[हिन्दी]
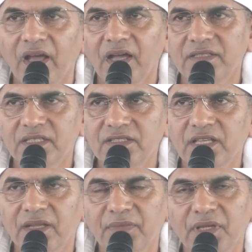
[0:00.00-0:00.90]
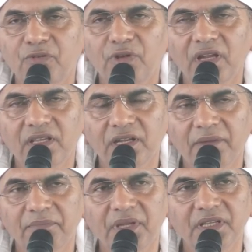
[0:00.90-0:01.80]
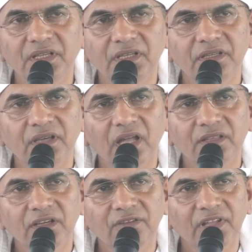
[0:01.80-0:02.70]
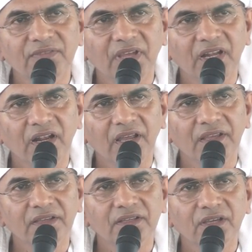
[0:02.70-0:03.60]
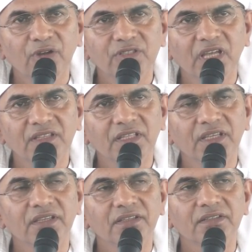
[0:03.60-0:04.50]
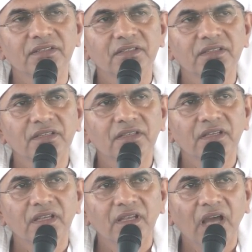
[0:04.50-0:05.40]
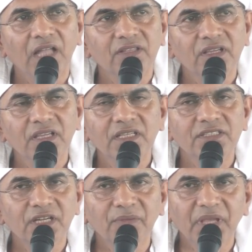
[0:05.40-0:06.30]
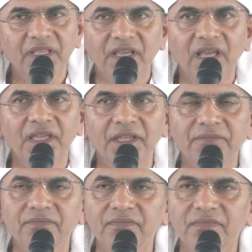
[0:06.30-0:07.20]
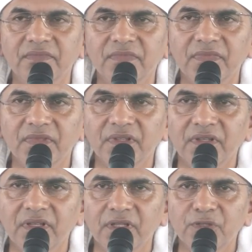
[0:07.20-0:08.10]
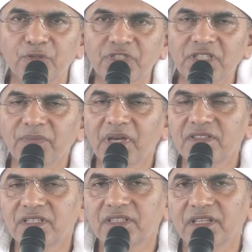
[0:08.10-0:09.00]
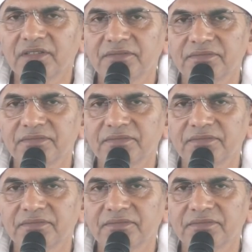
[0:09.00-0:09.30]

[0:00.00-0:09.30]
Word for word: आज संसार में कुरान के नाम पर ही आतंकवाद फैल रहा है और जानते हैं आतंक की जड़ में क्या है दूषित मानसिकता